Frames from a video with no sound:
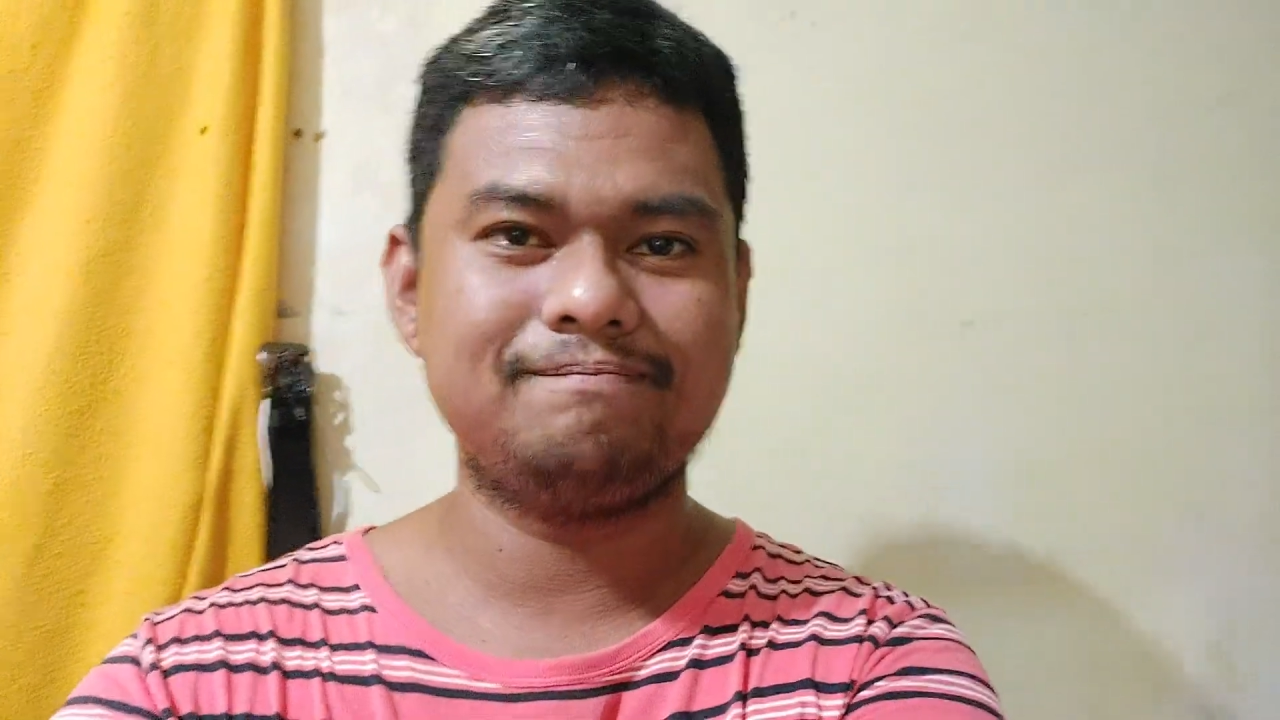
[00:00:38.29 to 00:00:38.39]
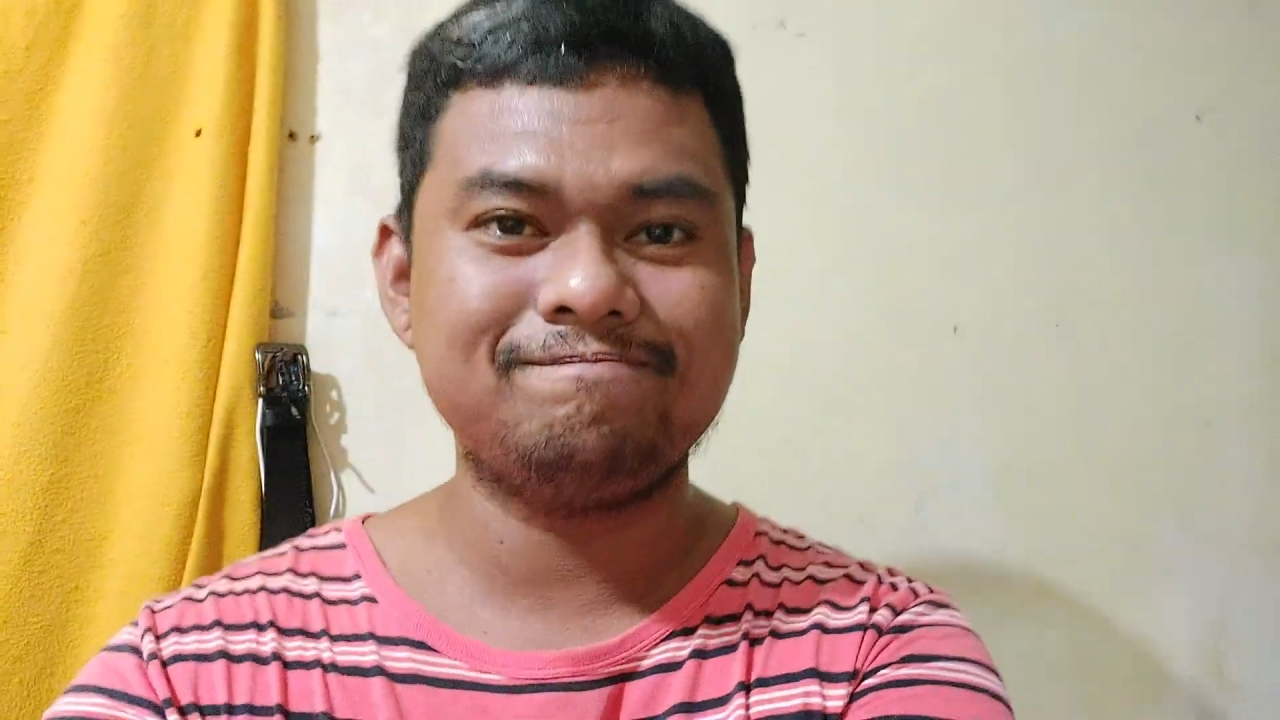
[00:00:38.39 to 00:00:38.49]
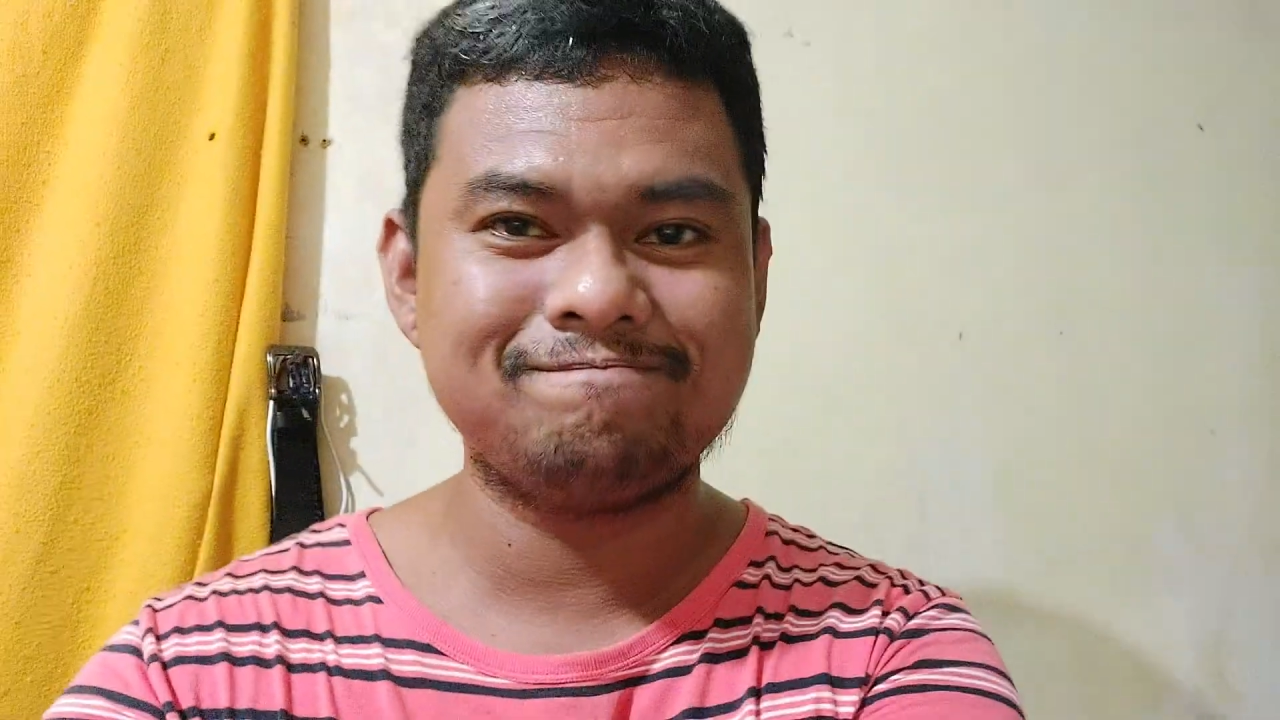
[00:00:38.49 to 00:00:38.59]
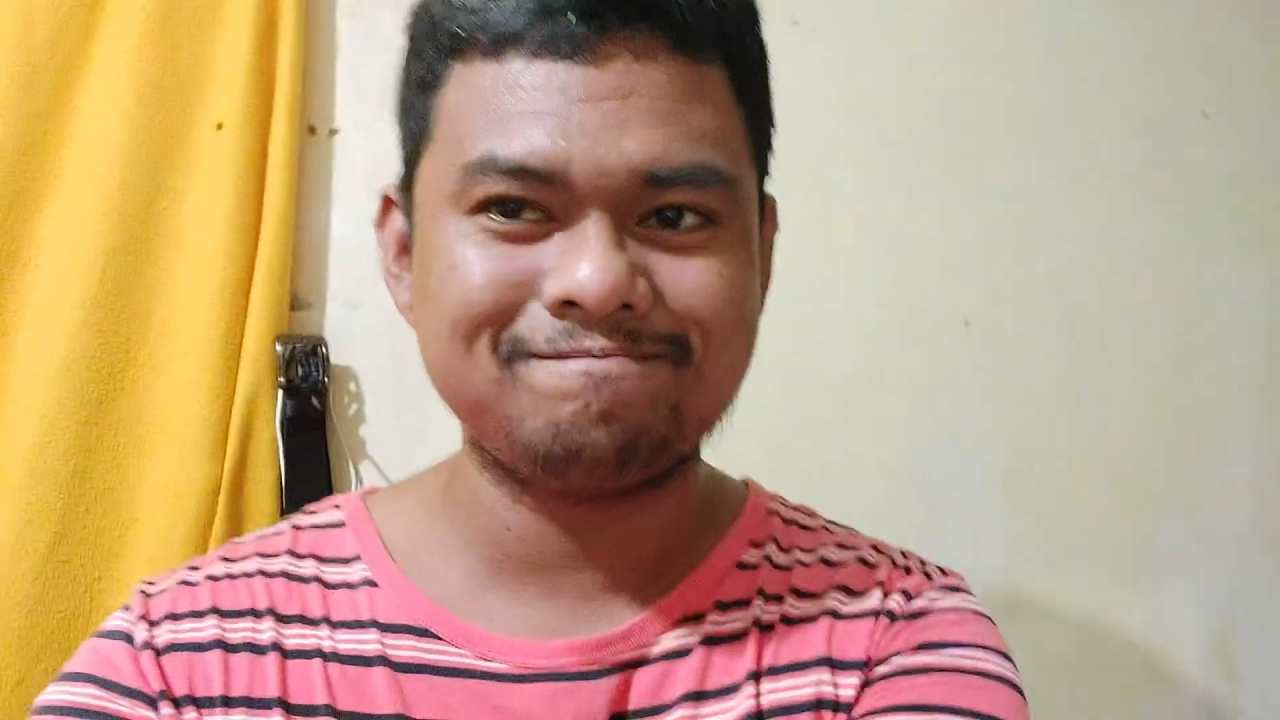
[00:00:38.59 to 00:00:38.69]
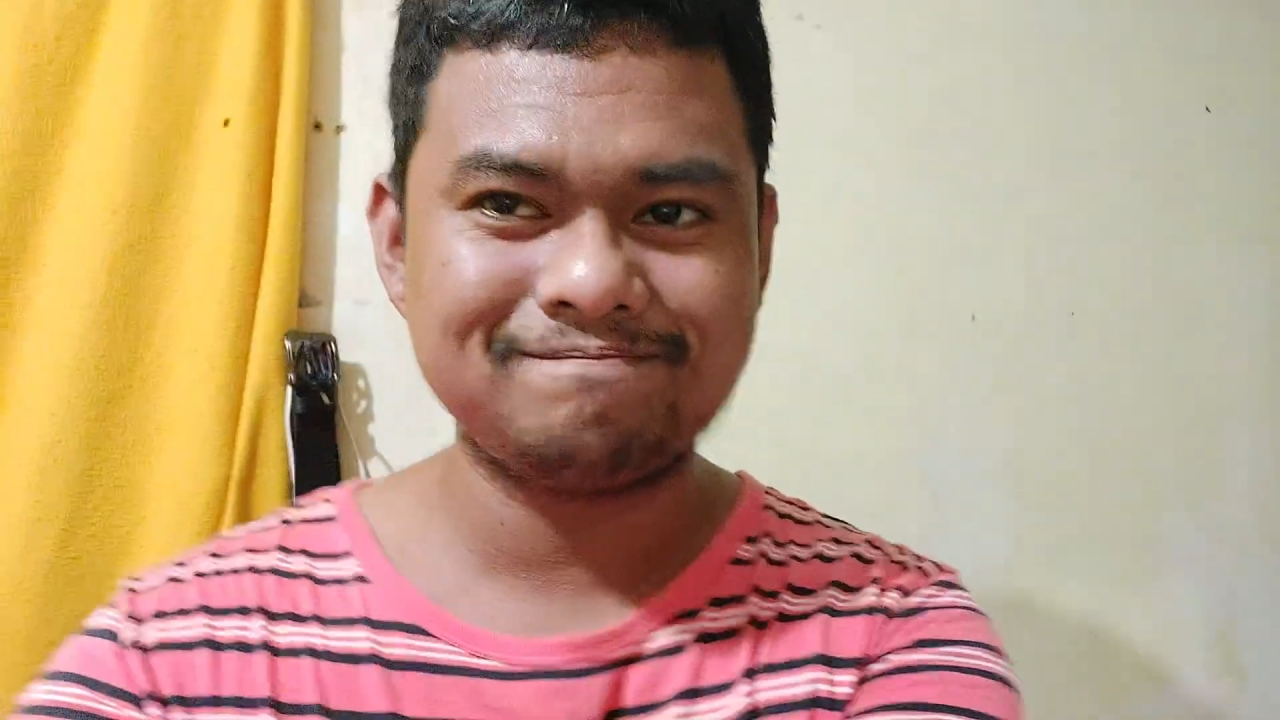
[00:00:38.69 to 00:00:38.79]

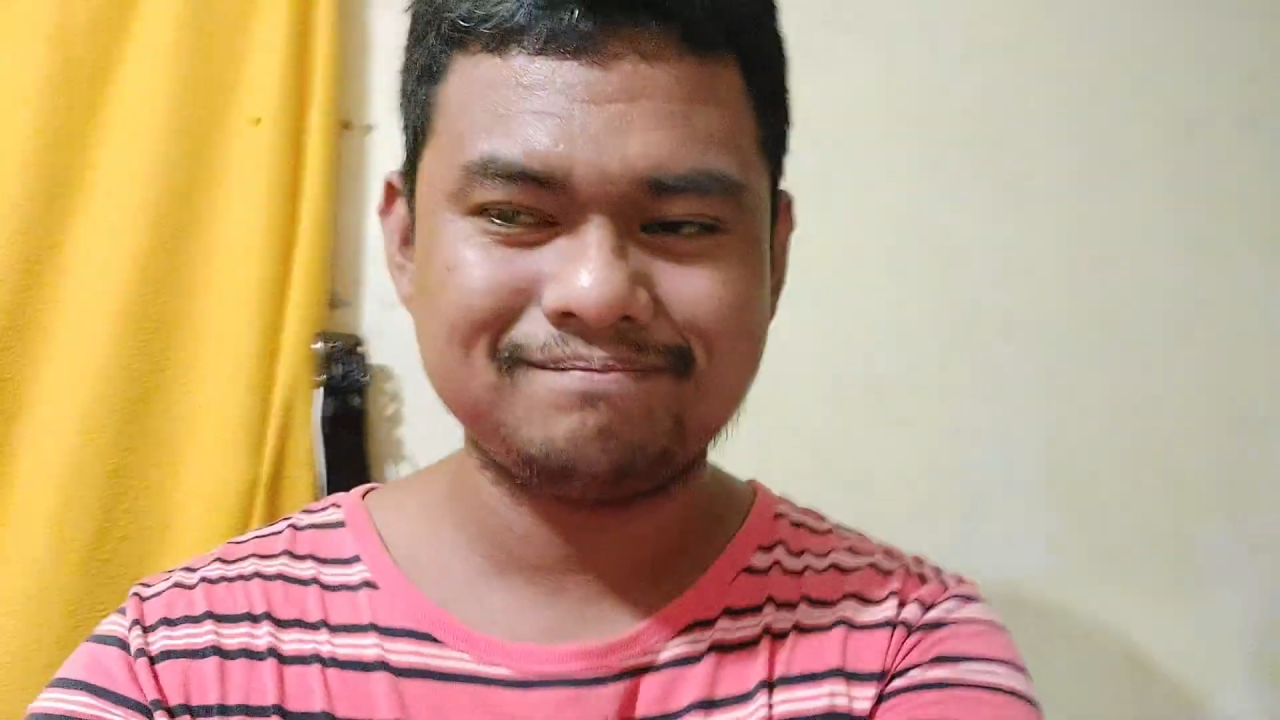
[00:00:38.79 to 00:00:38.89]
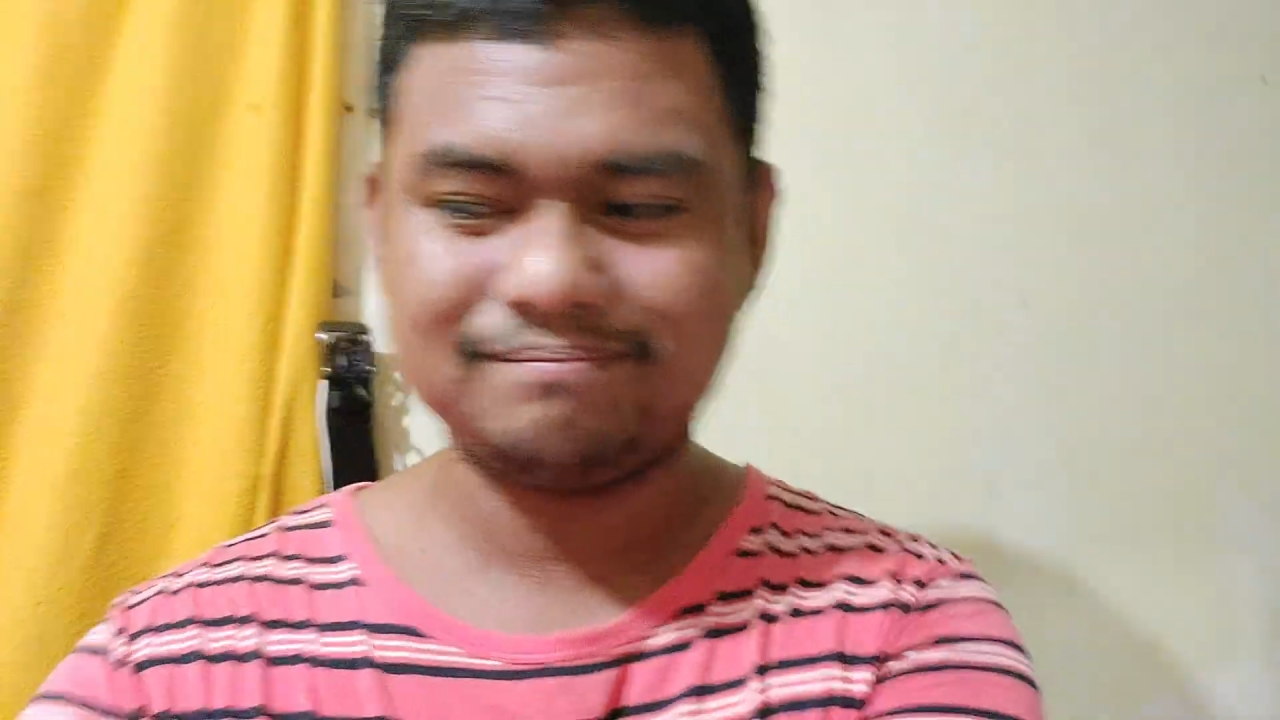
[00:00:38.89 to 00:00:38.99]
Mm-hmm.